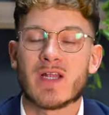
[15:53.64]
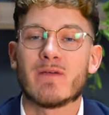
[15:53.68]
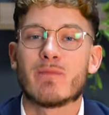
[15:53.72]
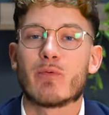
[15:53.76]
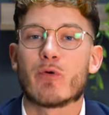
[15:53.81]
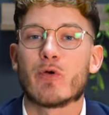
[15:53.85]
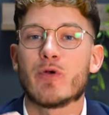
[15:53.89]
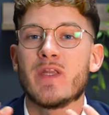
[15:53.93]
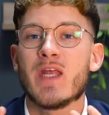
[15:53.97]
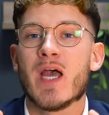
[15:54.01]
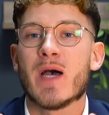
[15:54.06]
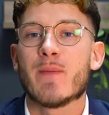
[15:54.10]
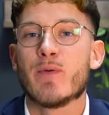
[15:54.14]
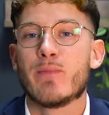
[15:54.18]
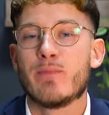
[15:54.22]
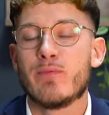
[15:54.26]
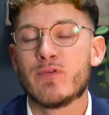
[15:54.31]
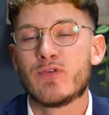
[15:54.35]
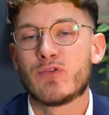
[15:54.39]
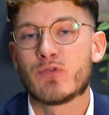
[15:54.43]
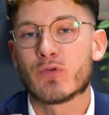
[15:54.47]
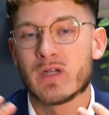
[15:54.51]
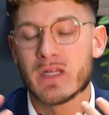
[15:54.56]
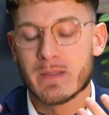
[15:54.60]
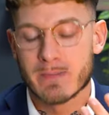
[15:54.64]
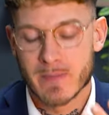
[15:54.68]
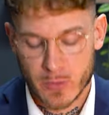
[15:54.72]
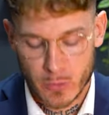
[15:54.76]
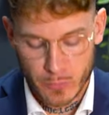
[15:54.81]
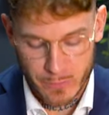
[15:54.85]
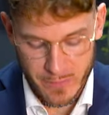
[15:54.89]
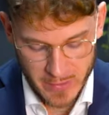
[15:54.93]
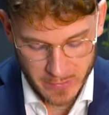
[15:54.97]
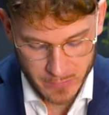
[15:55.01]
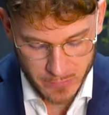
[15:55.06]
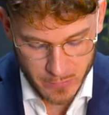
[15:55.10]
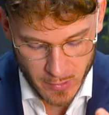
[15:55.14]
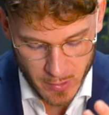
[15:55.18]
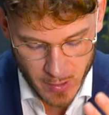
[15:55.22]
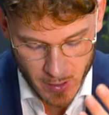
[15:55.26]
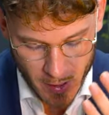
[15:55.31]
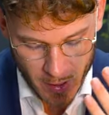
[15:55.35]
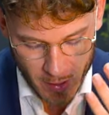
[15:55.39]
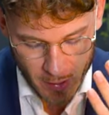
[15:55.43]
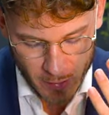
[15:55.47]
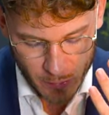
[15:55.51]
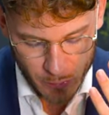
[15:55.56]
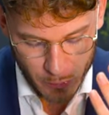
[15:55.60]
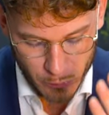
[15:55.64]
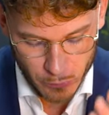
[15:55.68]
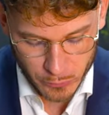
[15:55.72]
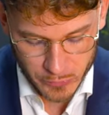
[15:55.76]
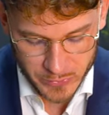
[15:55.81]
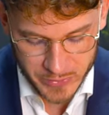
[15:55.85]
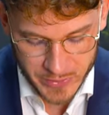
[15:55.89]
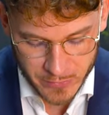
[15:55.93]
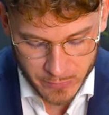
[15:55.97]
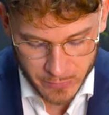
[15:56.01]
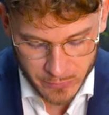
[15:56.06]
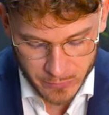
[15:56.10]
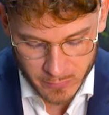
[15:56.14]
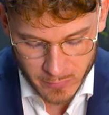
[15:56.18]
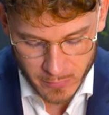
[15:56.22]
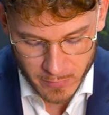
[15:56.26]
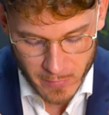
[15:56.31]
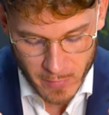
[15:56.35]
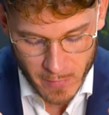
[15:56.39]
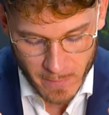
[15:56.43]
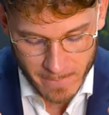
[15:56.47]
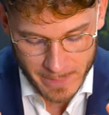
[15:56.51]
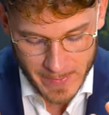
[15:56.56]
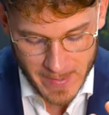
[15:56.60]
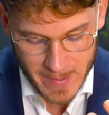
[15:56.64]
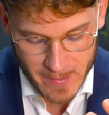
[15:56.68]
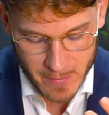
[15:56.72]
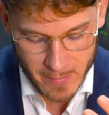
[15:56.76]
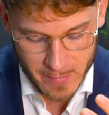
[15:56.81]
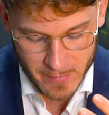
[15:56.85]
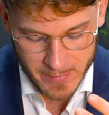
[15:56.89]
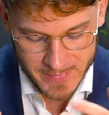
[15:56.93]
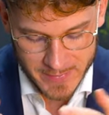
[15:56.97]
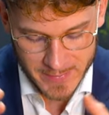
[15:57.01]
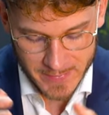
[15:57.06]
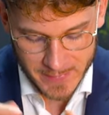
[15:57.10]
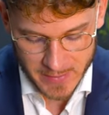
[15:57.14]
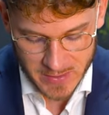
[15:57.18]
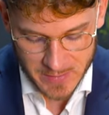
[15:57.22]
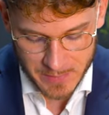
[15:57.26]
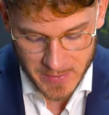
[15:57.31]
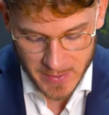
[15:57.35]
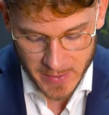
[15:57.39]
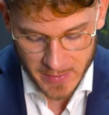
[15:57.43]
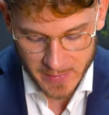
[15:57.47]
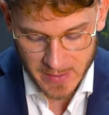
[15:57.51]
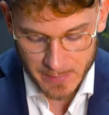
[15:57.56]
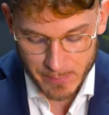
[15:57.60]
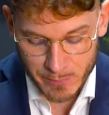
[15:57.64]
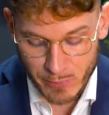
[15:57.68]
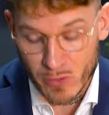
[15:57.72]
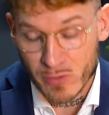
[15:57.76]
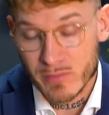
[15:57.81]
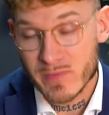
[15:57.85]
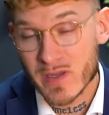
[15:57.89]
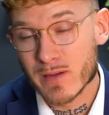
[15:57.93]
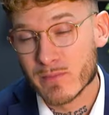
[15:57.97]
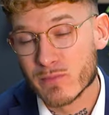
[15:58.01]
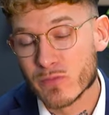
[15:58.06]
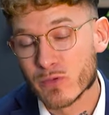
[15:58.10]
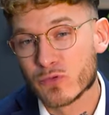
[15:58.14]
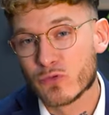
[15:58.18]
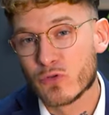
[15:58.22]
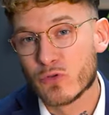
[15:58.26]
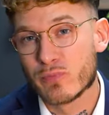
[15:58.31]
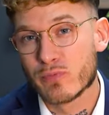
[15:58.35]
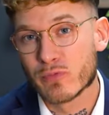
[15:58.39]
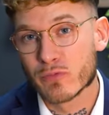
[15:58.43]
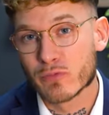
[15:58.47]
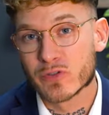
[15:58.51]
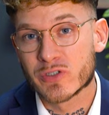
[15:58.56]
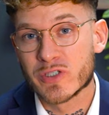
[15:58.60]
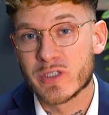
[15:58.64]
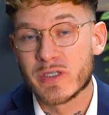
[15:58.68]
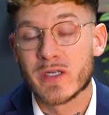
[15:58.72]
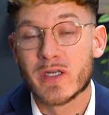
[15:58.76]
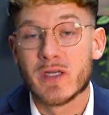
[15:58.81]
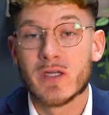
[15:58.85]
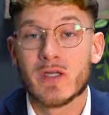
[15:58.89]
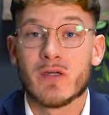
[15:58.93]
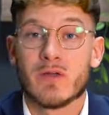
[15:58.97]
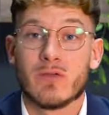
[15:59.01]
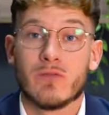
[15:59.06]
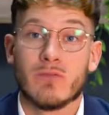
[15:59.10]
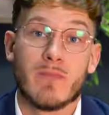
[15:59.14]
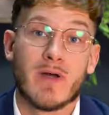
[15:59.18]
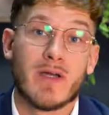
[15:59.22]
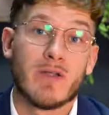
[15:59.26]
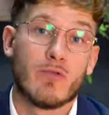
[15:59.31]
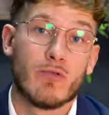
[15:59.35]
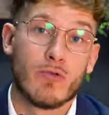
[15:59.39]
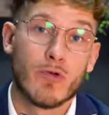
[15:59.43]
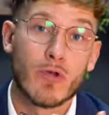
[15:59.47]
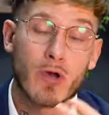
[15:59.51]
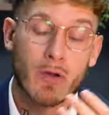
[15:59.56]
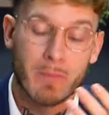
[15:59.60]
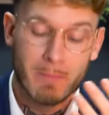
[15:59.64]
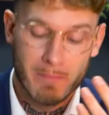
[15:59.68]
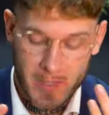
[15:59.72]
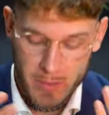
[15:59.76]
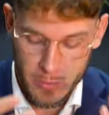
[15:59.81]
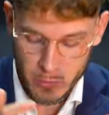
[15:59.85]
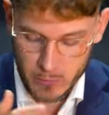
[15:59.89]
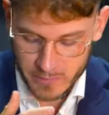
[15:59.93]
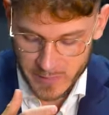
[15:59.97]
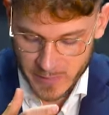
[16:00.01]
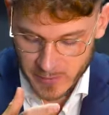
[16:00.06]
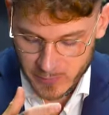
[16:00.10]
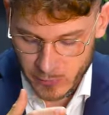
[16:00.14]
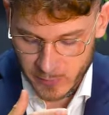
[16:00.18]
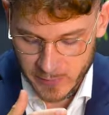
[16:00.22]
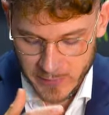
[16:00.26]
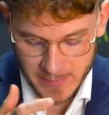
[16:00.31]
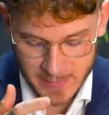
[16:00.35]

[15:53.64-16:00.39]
en apprenez un peu plus sur les manufactures. Longines justement euh, s'est inspiré des premières montres de plongée bah, de leur manufacture